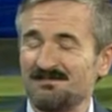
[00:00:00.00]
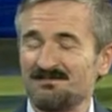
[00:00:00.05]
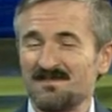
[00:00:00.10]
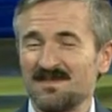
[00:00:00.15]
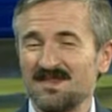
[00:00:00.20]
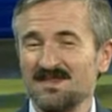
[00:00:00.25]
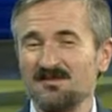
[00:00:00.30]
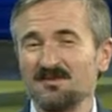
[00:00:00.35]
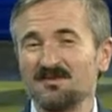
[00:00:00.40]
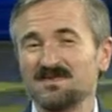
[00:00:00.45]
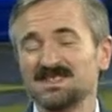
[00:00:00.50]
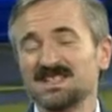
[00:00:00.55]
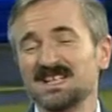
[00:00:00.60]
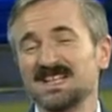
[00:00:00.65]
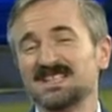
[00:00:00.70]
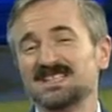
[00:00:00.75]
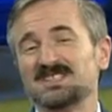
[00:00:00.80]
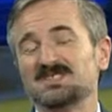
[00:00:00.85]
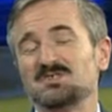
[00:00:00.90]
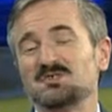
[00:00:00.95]
ну, вы
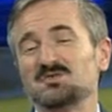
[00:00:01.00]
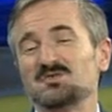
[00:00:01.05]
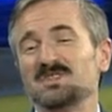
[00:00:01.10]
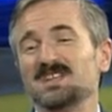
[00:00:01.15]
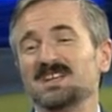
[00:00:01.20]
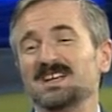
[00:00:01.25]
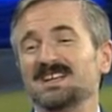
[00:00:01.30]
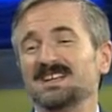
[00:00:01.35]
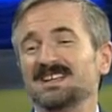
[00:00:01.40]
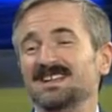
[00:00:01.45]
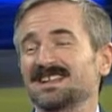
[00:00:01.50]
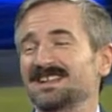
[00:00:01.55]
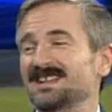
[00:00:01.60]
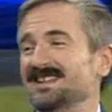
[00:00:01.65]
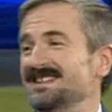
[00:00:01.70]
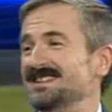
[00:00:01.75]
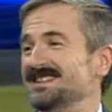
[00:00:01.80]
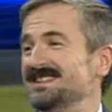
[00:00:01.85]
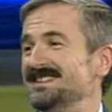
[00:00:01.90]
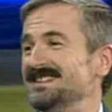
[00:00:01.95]
знаете, трудно
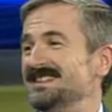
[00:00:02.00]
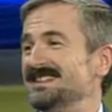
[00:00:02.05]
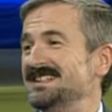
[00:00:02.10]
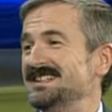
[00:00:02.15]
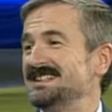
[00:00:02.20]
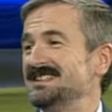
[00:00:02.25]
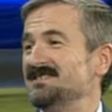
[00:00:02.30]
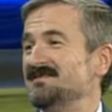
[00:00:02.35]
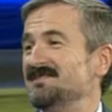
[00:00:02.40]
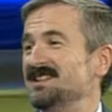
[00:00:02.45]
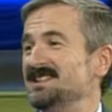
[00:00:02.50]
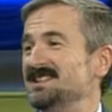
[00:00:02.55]
э, давать